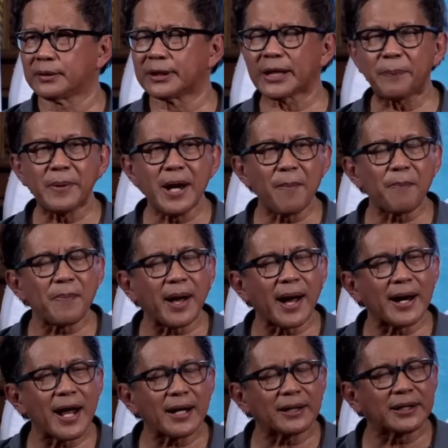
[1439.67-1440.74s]
Tetapi dalam
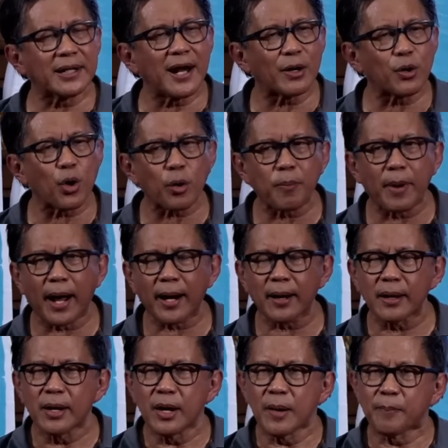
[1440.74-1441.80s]
keadaan tidak
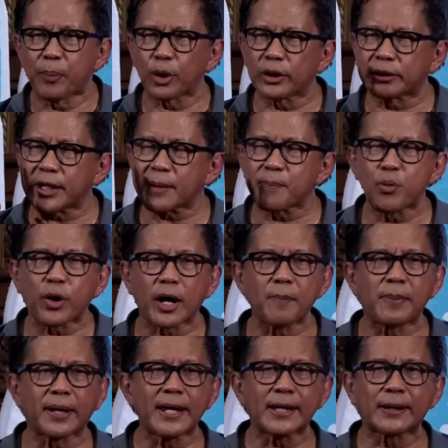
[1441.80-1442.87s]
normal, politik
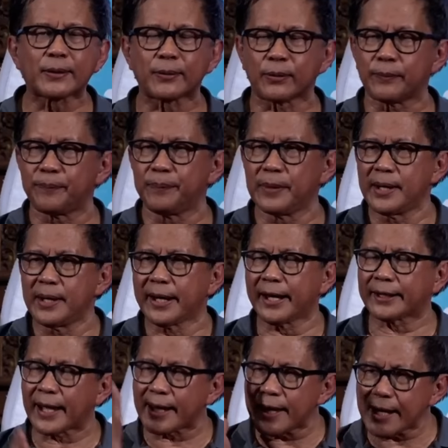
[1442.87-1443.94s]
bukan begitu.
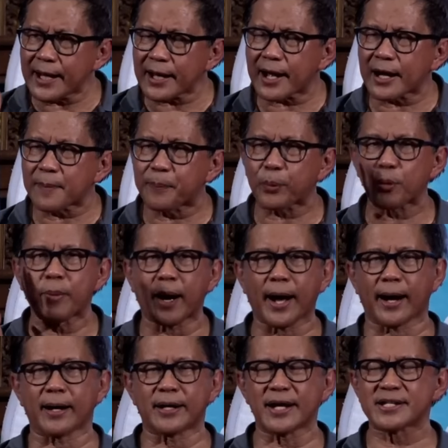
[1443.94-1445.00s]
Kita ingin ada
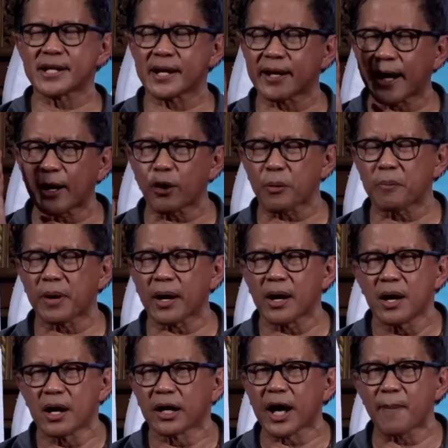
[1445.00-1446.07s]
perubahan dan seringkali orang bilang
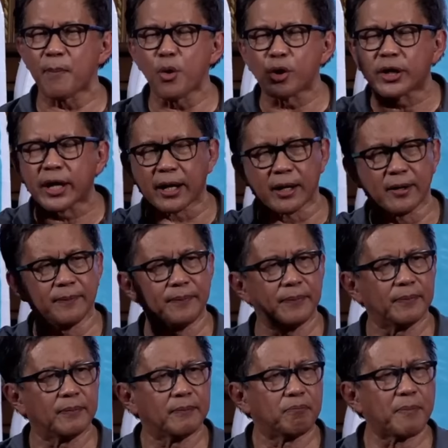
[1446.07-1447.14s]
nggak mungkin
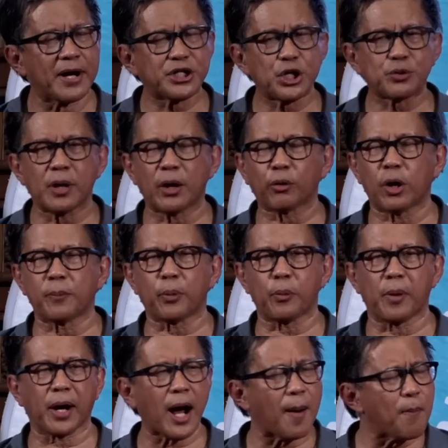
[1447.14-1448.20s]
mahasiswa lakukan
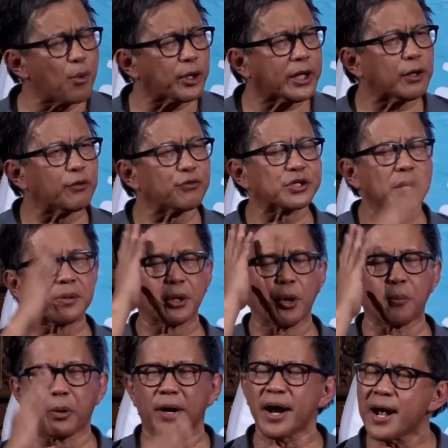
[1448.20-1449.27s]
perubahan, nggak mungkin universitas
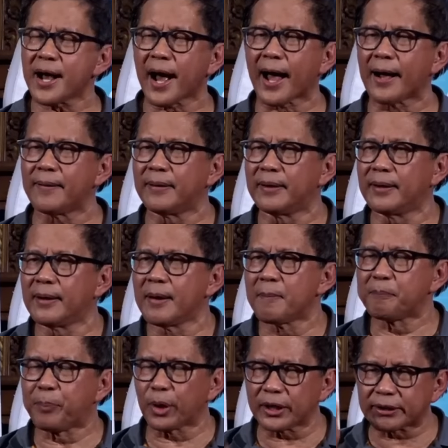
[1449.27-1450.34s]
lakukan perubahan, enggak.
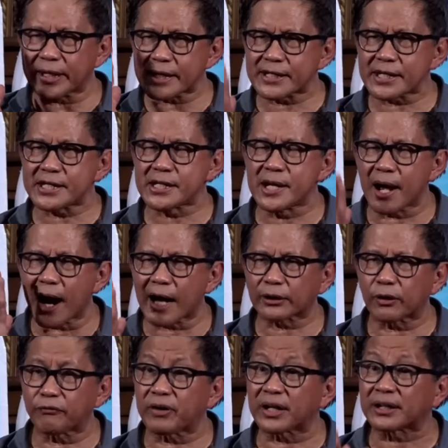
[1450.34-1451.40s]
Politics is the art
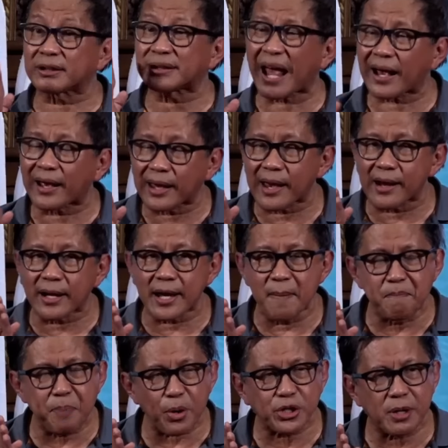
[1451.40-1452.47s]
of attacking the
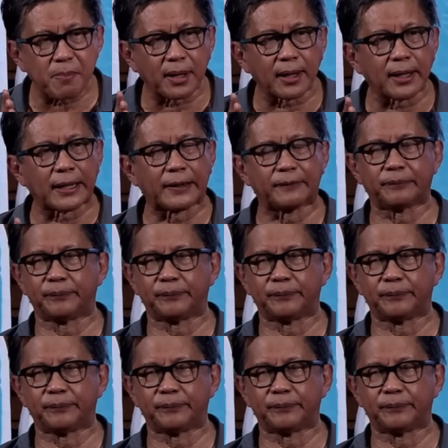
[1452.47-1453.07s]
impossible.